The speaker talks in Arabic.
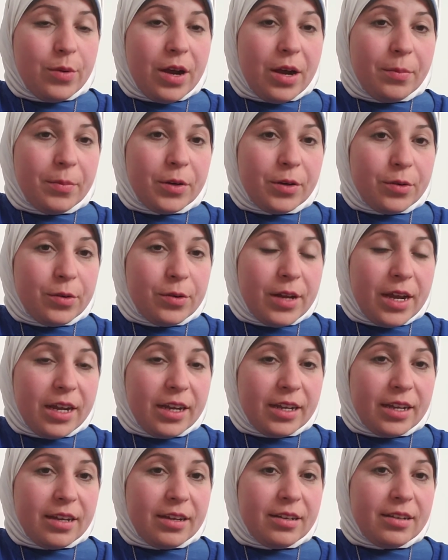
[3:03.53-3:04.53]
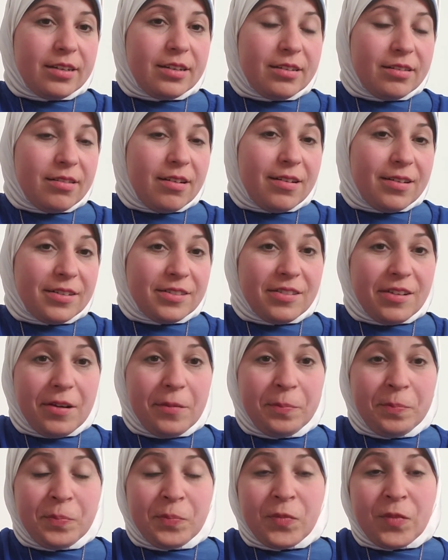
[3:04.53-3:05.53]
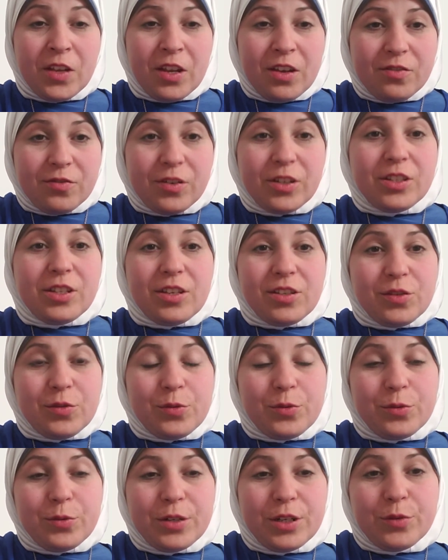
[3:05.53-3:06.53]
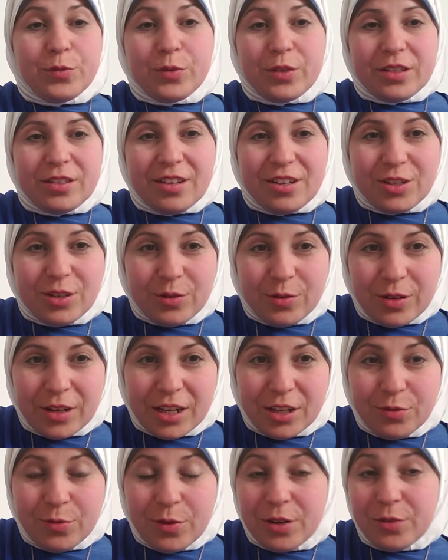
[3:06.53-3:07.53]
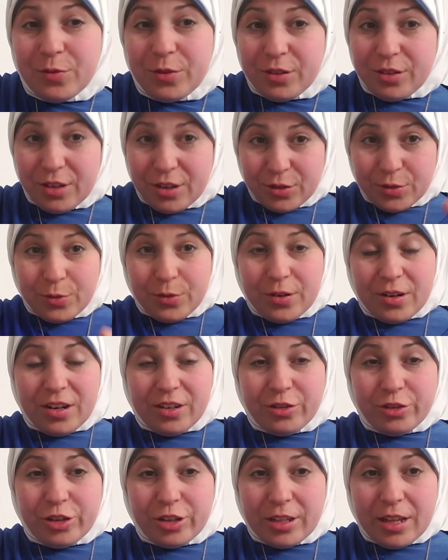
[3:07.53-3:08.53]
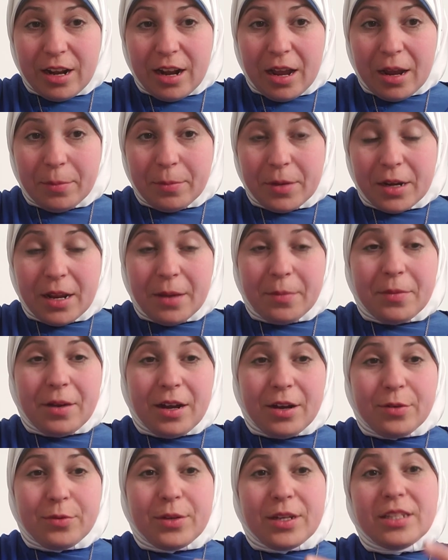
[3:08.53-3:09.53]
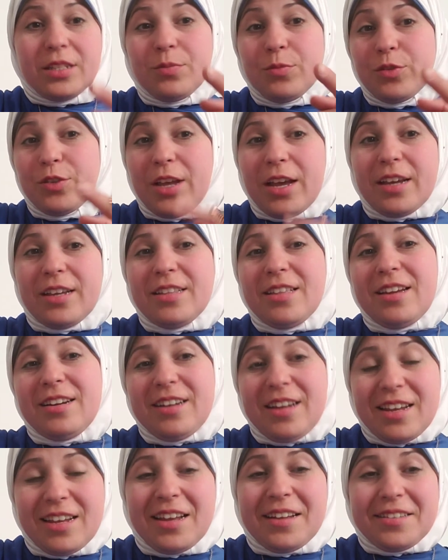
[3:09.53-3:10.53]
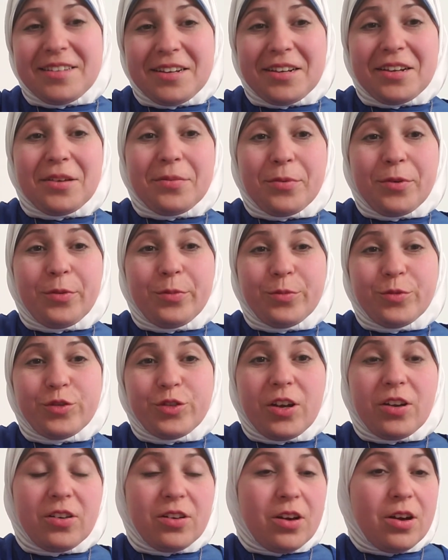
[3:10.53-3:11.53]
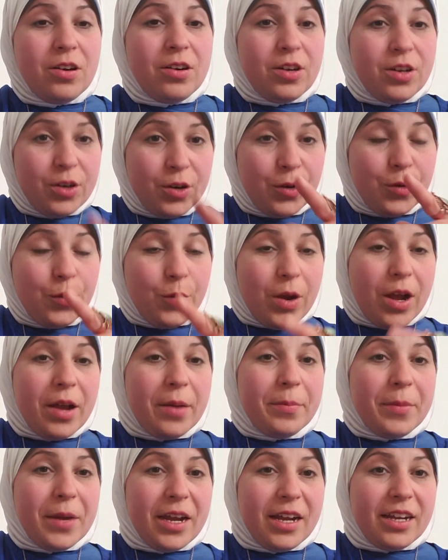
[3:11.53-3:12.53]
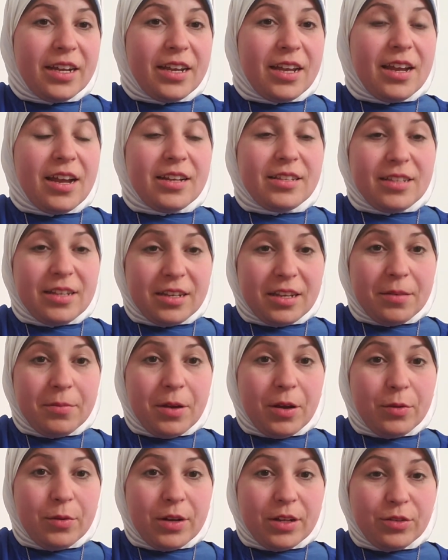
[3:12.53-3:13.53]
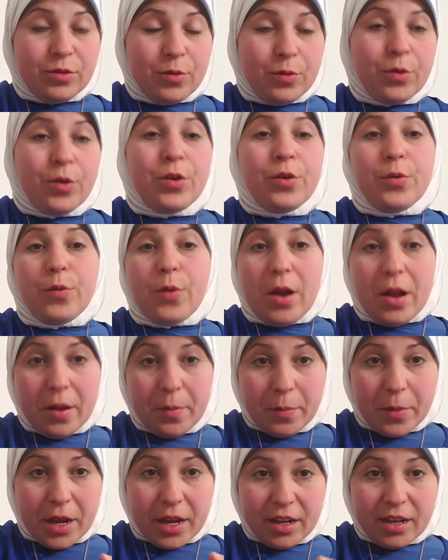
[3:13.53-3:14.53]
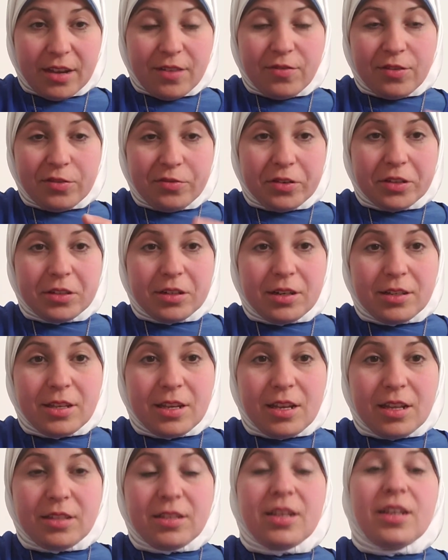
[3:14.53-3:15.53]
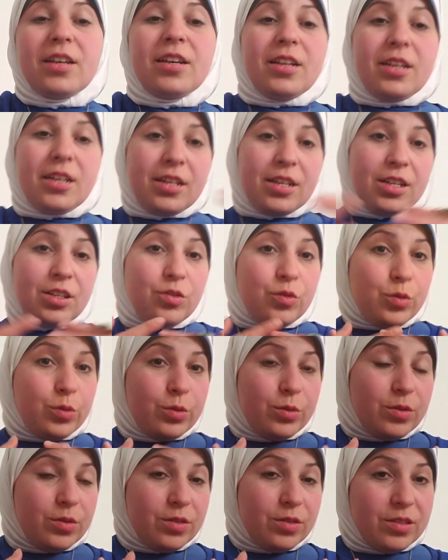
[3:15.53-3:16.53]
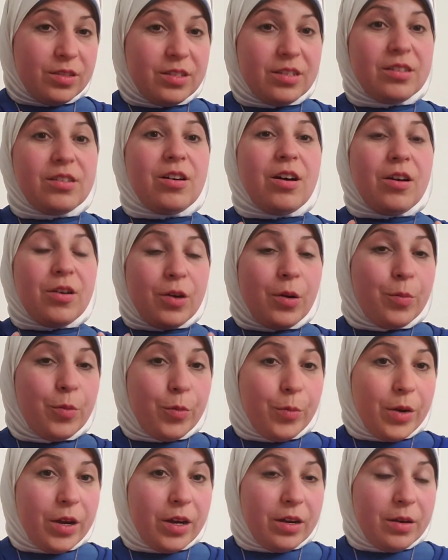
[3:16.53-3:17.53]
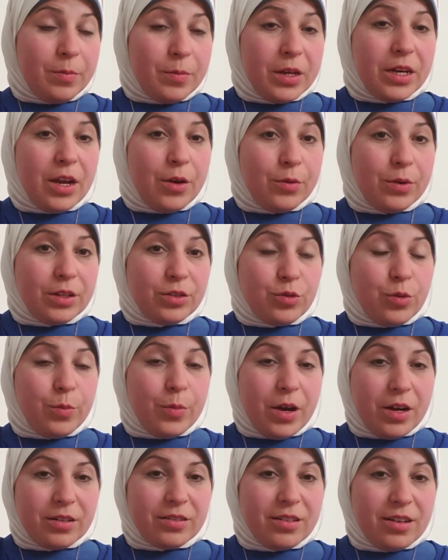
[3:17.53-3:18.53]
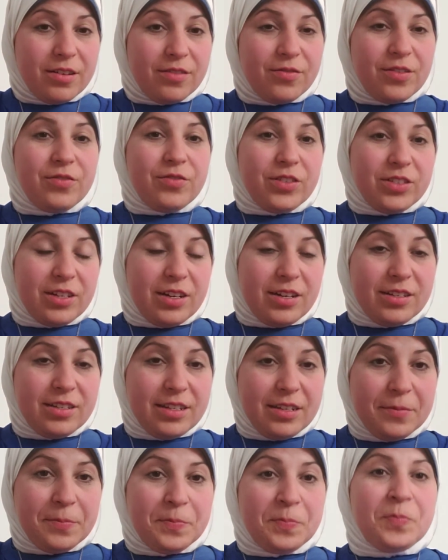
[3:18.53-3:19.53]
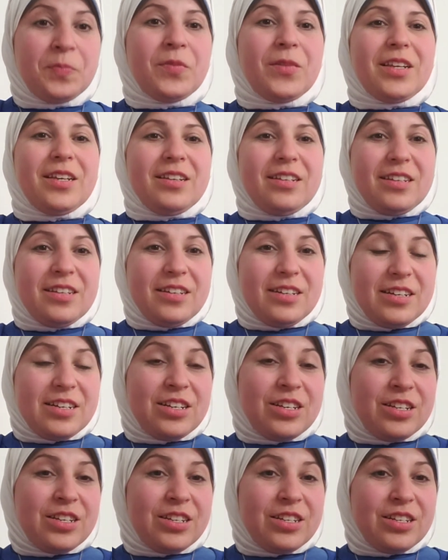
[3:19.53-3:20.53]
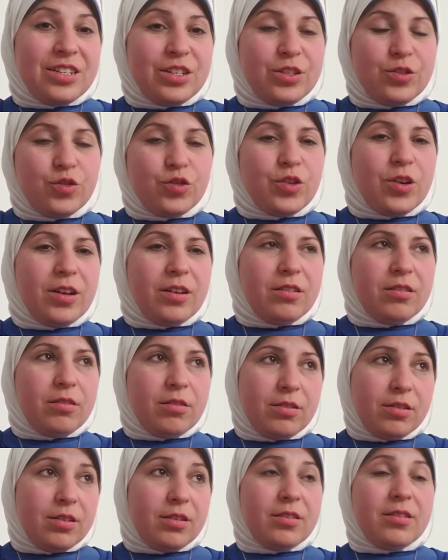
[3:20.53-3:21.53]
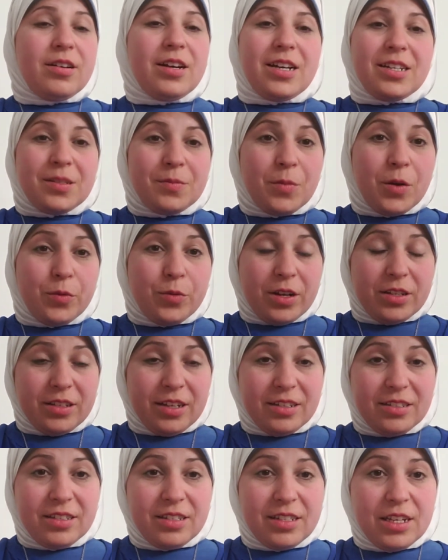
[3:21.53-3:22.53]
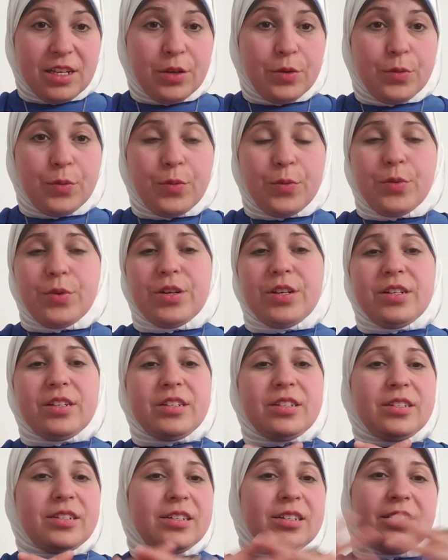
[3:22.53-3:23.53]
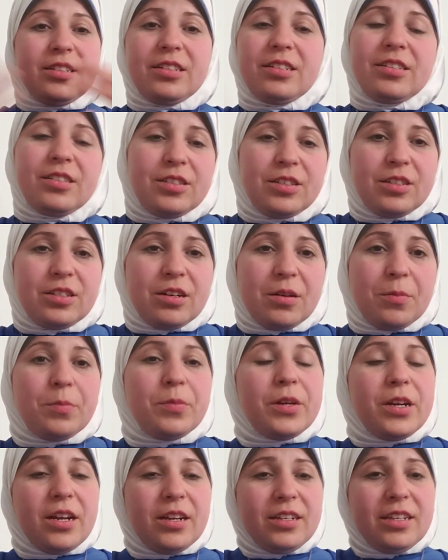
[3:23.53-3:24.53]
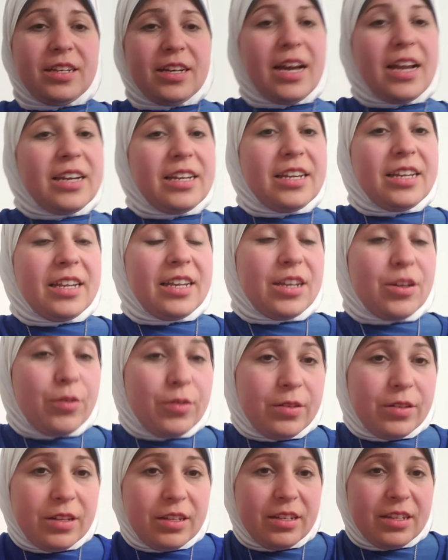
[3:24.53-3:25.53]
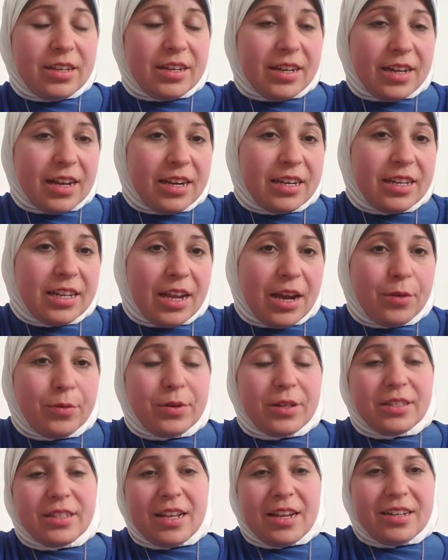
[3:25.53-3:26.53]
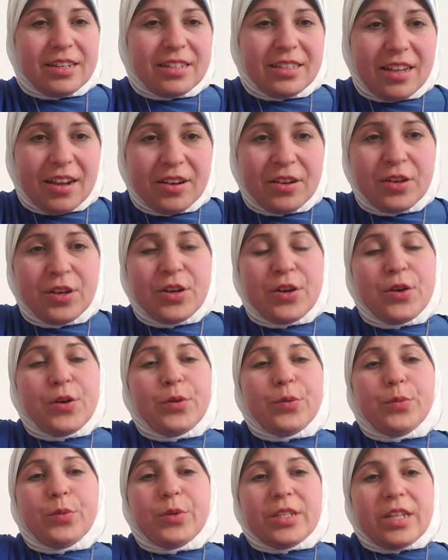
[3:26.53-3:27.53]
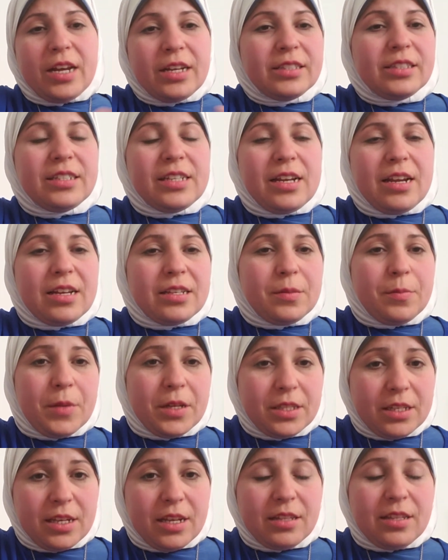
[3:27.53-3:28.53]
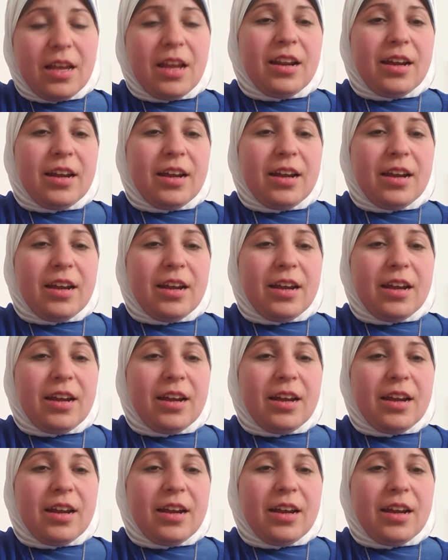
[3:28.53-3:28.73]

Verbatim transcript: وهعمل كل حاجه النهارده فانتظروني وانتظروا الجدول وانتظروا الانشطه اللي هعملها مع اولادي متاكده ان هي هتعجبكم ان شاء الله واهم حاجه هتعجب اولادكم واهم حاجه في الفتره ديت ان انتوا تقربوا من اولادكم اكتر في الفتره دي ان شاء الله ازمه وهتعدي و ربنا يخلي يخلي أولادنا لينا وتعدي الأزمة ديت